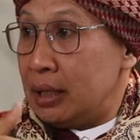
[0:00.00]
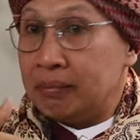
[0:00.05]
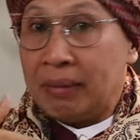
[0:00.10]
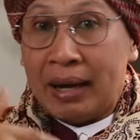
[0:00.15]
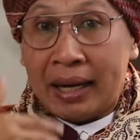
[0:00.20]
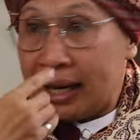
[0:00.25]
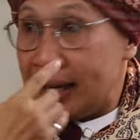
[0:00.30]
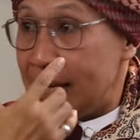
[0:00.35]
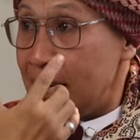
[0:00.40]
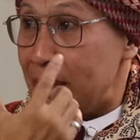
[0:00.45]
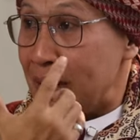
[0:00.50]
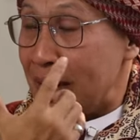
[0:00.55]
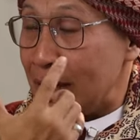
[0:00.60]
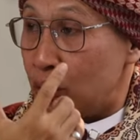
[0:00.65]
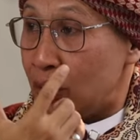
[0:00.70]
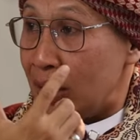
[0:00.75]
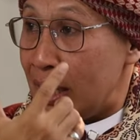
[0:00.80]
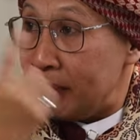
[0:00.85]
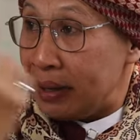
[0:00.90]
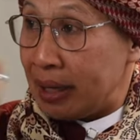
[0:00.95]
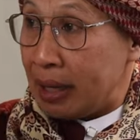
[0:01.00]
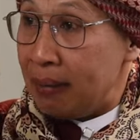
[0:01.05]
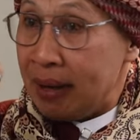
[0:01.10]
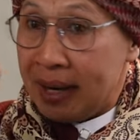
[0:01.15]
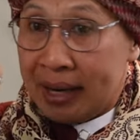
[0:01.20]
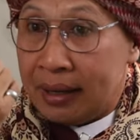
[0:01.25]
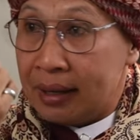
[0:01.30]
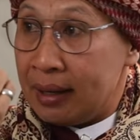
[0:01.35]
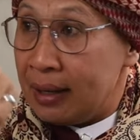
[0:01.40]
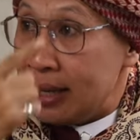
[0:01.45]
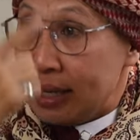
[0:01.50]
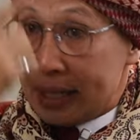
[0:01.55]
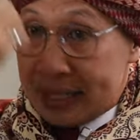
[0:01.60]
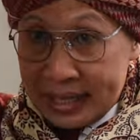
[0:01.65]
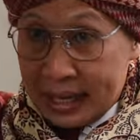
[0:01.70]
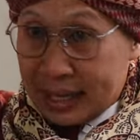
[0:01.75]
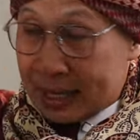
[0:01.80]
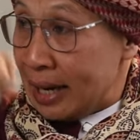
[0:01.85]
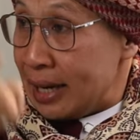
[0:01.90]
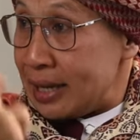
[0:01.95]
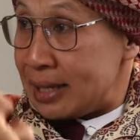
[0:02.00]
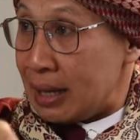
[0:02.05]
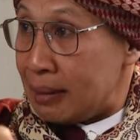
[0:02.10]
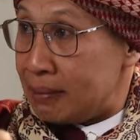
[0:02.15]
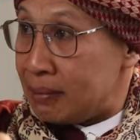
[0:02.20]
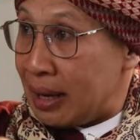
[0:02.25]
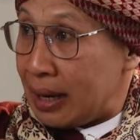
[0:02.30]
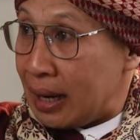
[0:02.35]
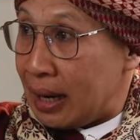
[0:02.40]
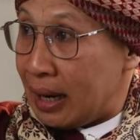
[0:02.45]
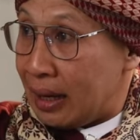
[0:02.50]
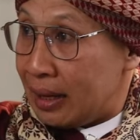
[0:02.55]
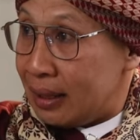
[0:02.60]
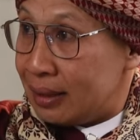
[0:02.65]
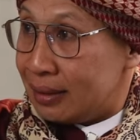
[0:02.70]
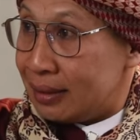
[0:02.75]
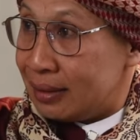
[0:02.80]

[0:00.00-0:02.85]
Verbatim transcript: marahnya beraturan bagaimana? cara Islam marah.